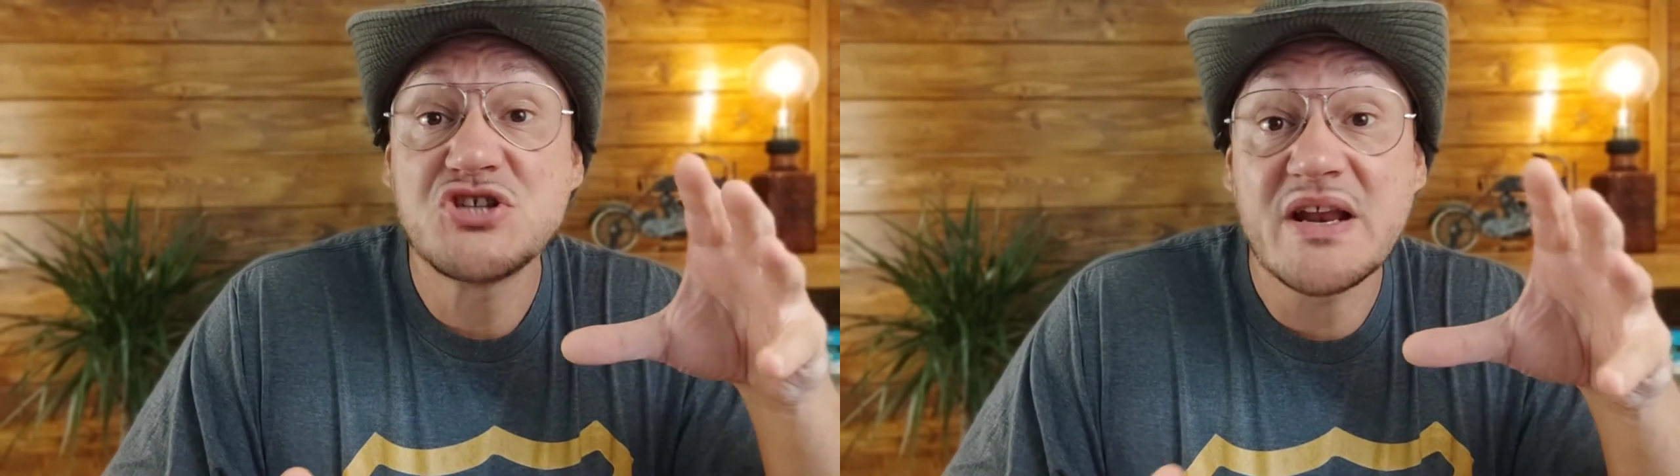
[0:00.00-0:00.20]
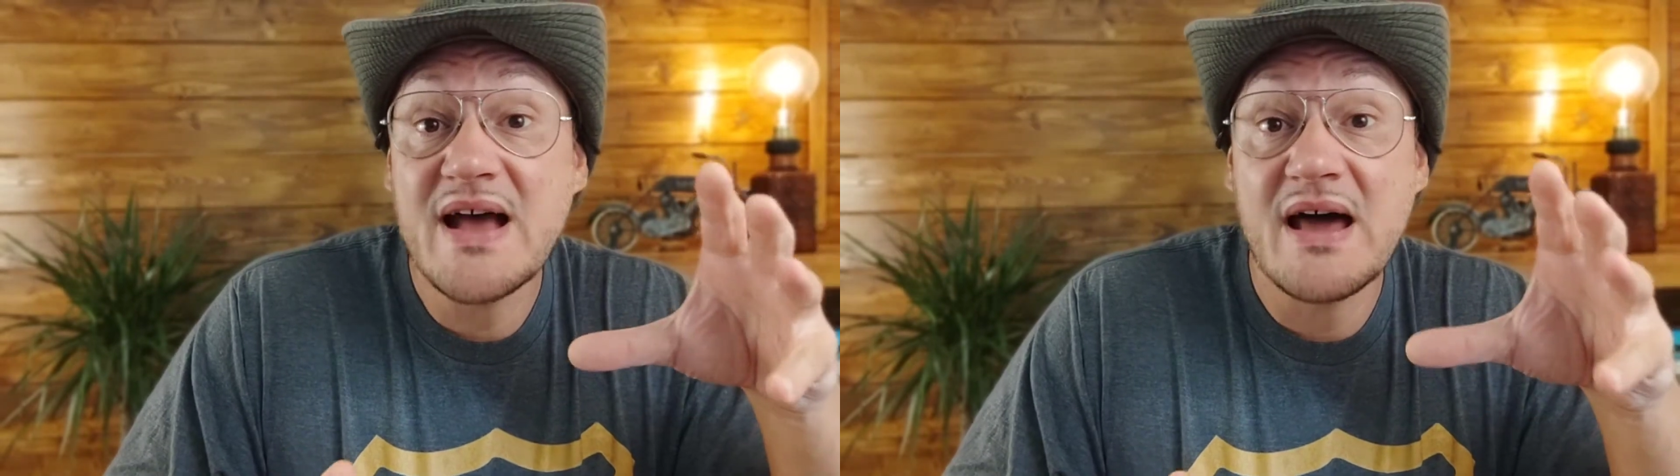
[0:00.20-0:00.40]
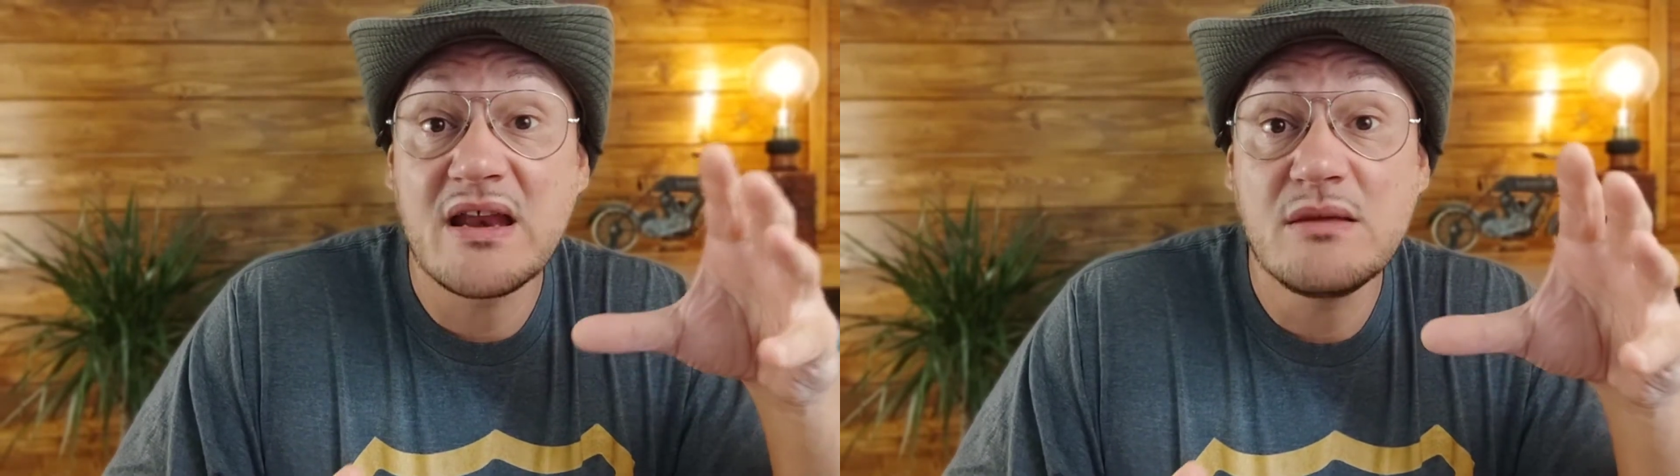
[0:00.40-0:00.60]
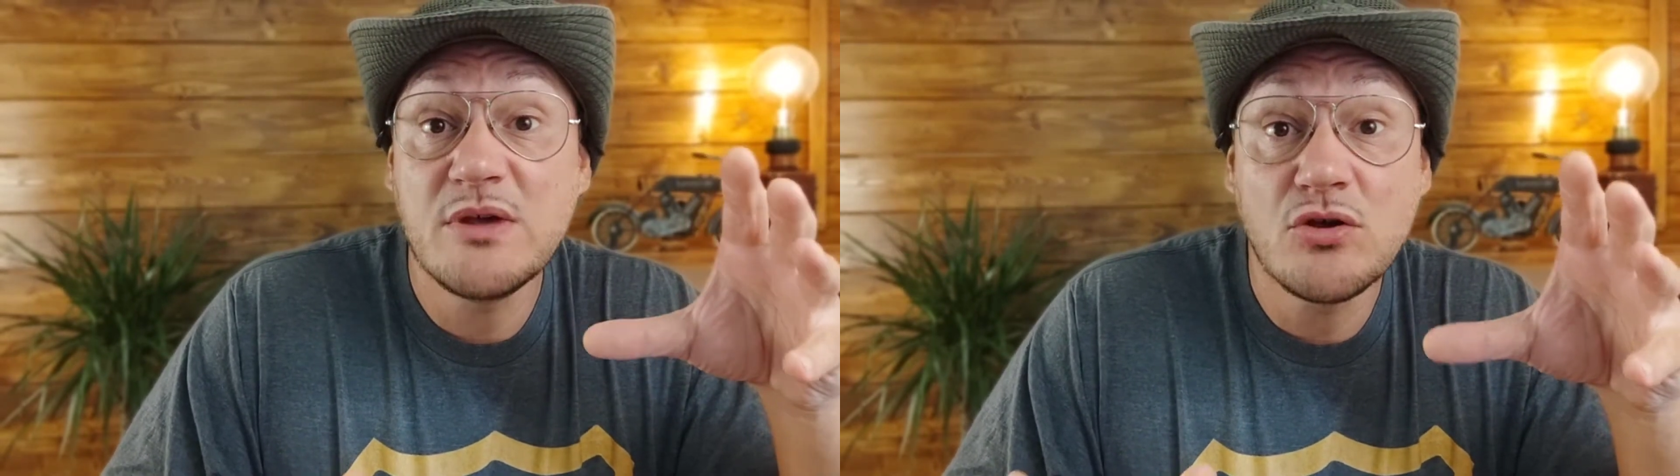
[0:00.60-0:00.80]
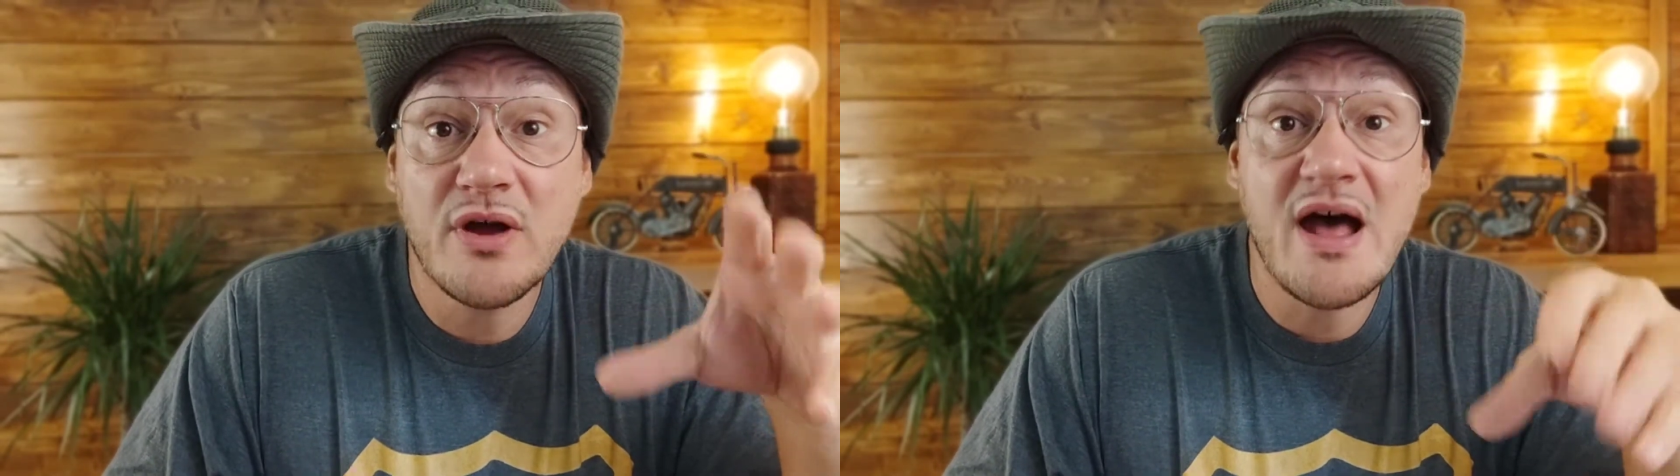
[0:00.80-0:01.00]
cercare di
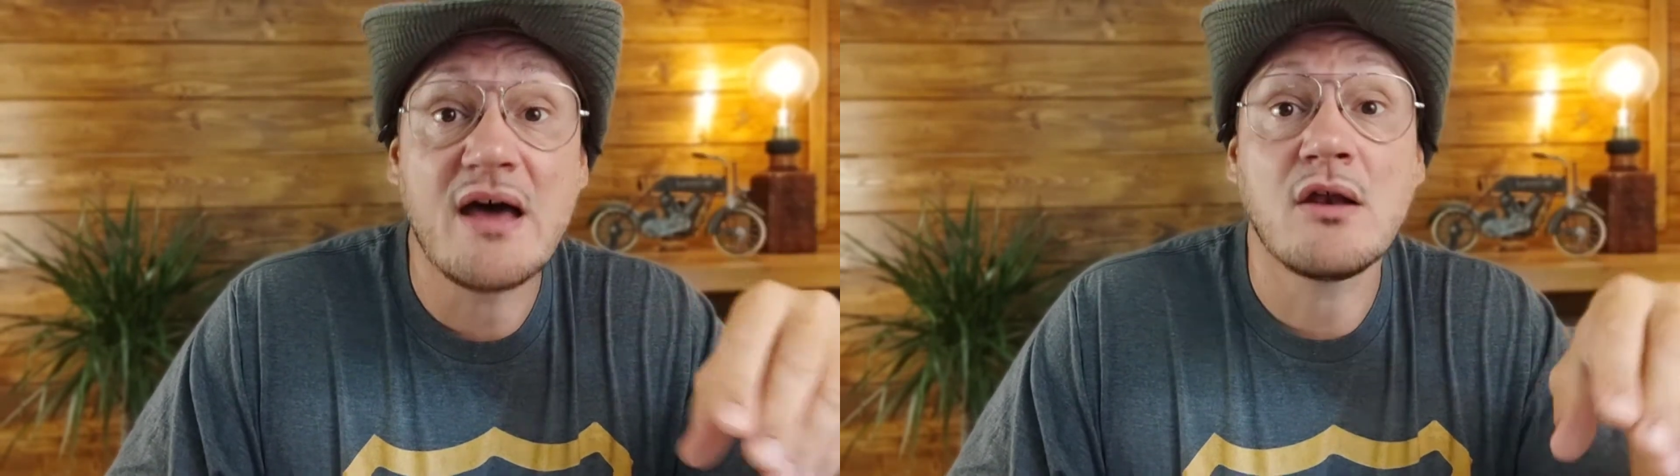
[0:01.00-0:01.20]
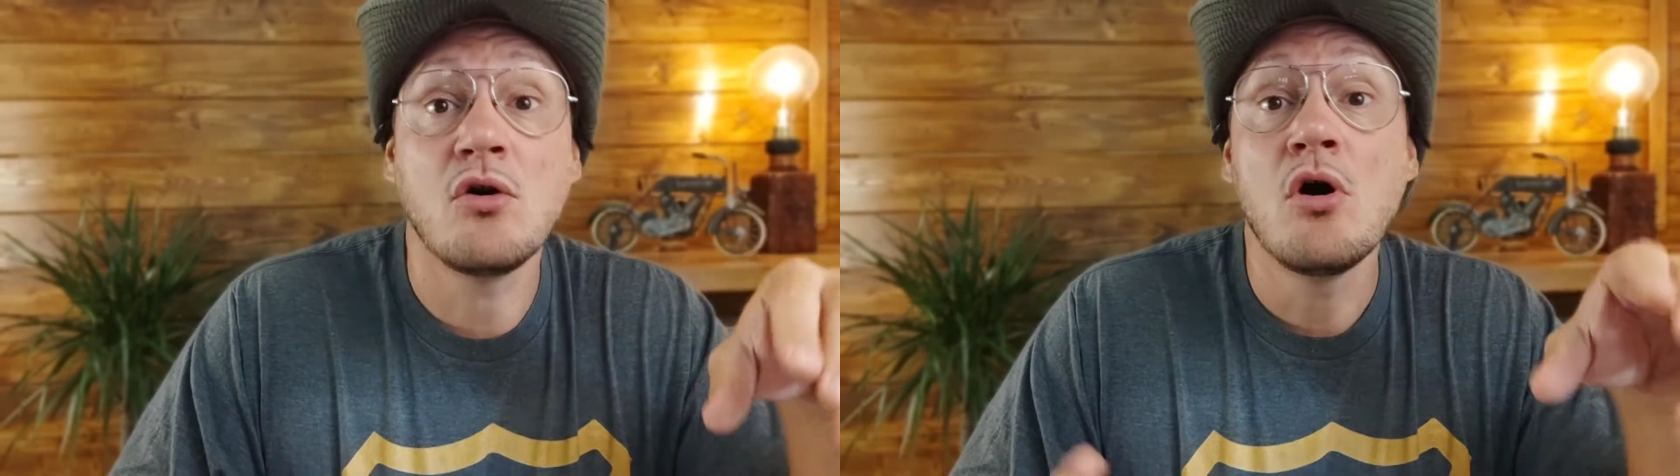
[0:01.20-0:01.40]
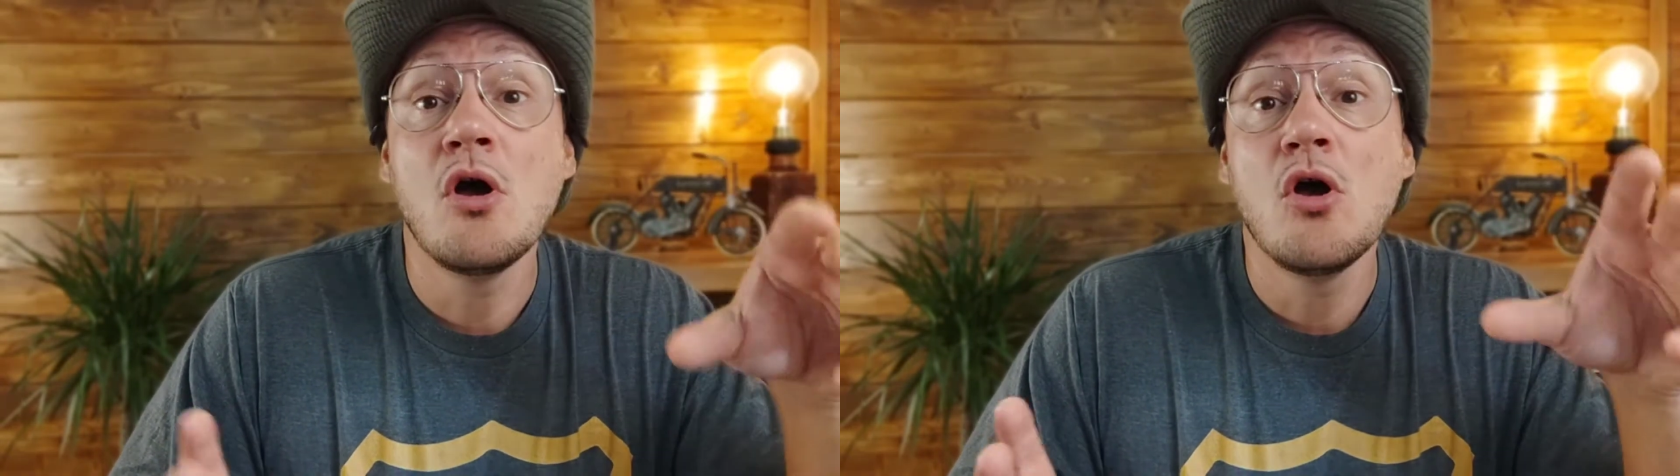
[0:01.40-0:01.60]
migliorarlo,